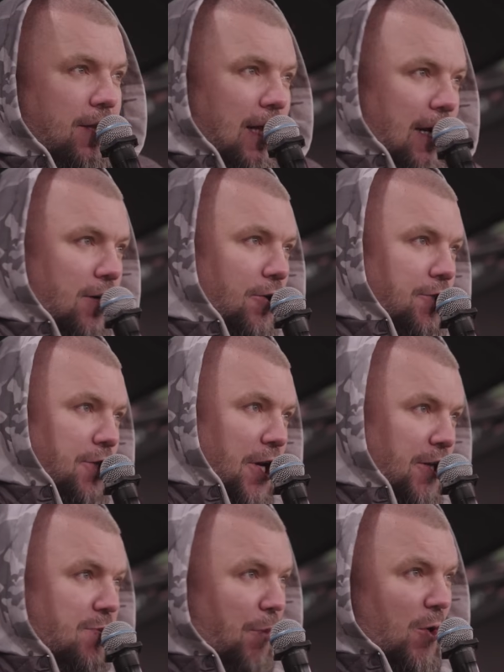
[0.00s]
dla gości
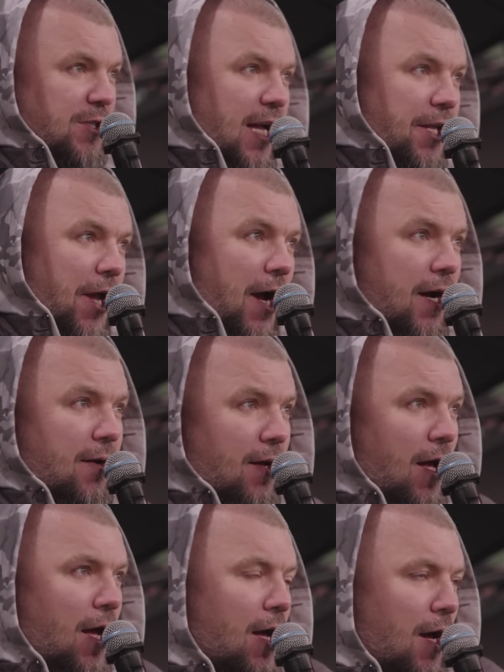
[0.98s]
z Poznania.
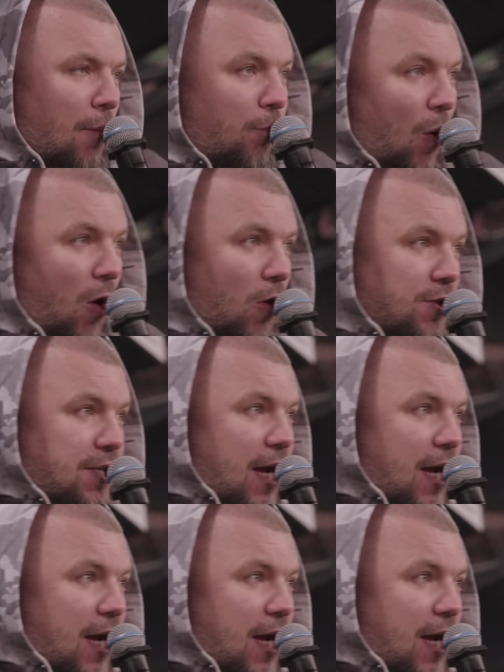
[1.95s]
Po